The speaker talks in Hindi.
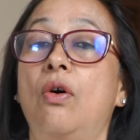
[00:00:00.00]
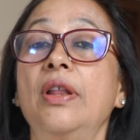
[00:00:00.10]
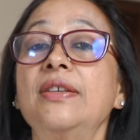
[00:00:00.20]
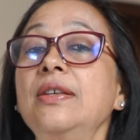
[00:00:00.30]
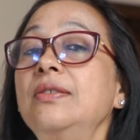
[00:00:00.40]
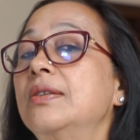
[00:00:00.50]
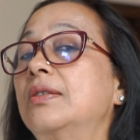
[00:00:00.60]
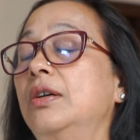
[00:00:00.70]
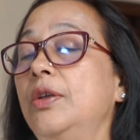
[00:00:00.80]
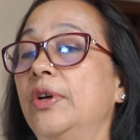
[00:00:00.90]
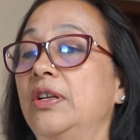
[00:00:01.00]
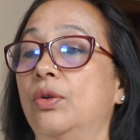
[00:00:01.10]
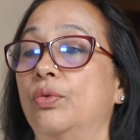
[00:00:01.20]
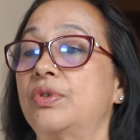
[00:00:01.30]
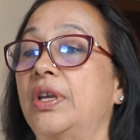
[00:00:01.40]
और एसेट्स है 31
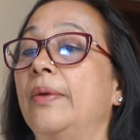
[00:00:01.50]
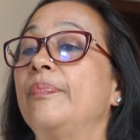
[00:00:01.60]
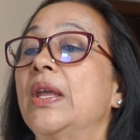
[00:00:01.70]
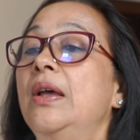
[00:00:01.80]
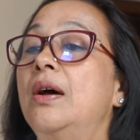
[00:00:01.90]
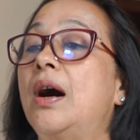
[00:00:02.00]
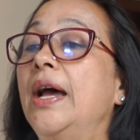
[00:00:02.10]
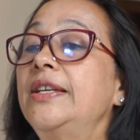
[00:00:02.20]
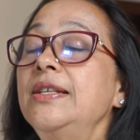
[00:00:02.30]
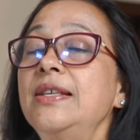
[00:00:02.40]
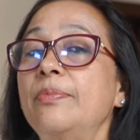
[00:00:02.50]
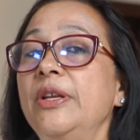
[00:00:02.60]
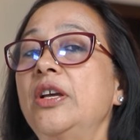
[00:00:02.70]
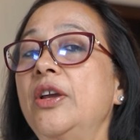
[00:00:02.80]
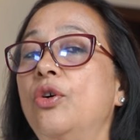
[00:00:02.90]
करोड़ के आईटी
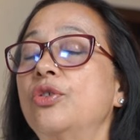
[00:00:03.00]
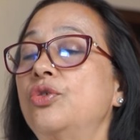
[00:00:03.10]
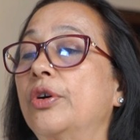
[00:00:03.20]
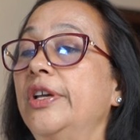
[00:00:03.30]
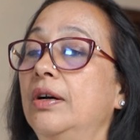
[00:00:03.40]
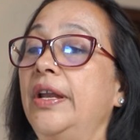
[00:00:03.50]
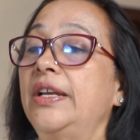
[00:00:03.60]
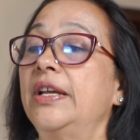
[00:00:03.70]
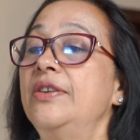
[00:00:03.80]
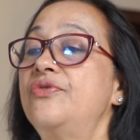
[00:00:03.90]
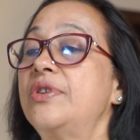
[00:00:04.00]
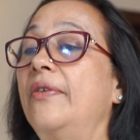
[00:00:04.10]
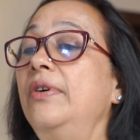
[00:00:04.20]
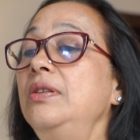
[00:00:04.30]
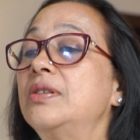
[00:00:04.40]
सेगमेंट का एक और स्टॉक है रेग एंड
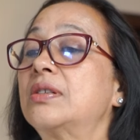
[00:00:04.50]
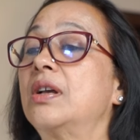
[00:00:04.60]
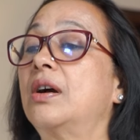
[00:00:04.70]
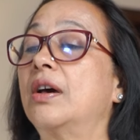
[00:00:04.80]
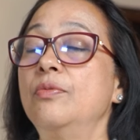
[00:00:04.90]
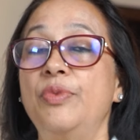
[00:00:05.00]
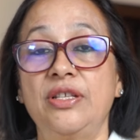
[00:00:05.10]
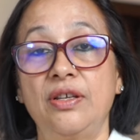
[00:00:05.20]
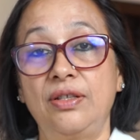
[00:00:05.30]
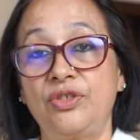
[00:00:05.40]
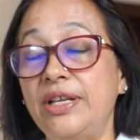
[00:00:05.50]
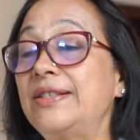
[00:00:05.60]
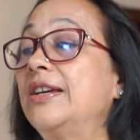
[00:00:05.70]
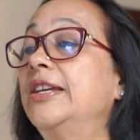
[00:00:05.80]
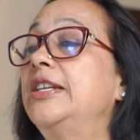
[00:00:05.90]
ट्रेवल जिसका करंट प्राइस है
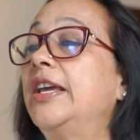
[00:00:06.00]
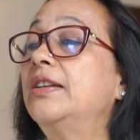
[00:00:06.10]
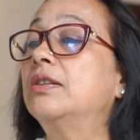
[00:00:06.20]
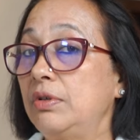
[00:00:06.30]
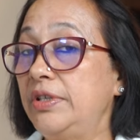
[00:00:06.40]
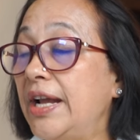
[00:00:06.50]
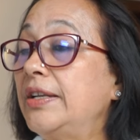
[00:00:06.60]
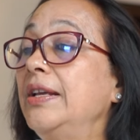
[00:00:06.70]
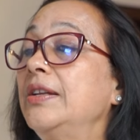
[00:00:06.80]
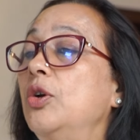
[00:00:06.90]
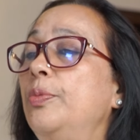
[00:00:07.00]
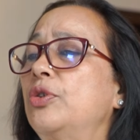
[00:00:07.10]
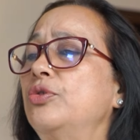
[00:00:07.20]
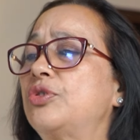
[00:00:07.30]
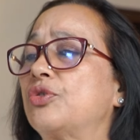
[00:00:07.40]
698 डेट है इनके ऊपर
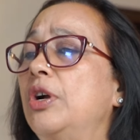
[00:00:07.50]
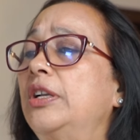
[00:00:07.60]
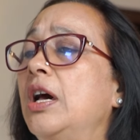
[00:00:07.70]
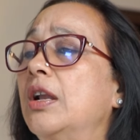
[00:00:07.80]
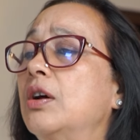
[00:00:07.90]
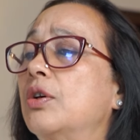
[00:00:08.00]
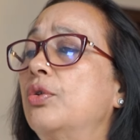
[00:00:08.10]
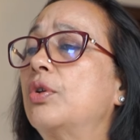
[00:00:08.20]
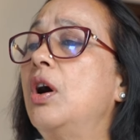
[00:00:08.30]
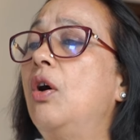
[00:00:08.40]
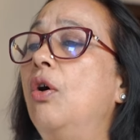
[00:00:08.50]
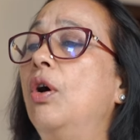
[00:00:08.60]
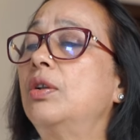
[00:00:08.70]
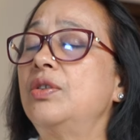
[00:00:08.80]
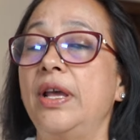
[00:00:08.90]
कुछ 18 करोड़ का
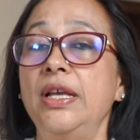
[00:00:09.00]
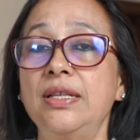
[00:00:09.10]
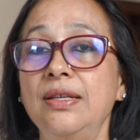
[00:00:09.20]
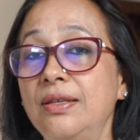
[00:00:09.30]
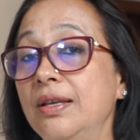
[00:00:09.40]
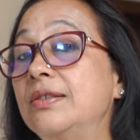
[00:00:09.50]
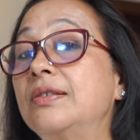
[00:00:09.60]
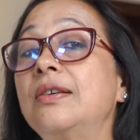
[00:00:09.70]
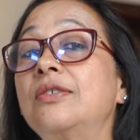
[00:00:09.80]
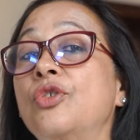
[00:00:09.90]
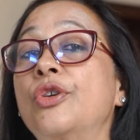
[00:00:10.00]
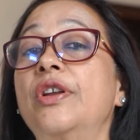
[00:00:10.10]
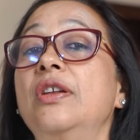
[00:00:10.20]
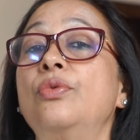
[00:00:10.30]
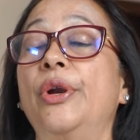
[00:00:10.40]
और एसेट्स है
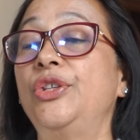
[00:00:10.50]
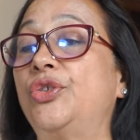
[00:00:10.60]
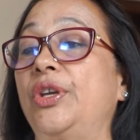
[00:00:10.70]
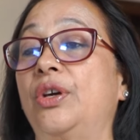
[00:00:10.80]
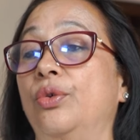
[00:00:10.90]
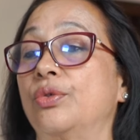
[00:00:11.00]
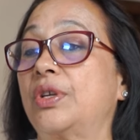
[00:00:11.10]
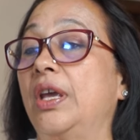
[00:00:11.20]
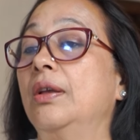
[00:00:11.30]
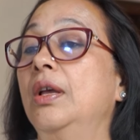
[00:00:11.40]
623 करोड़ के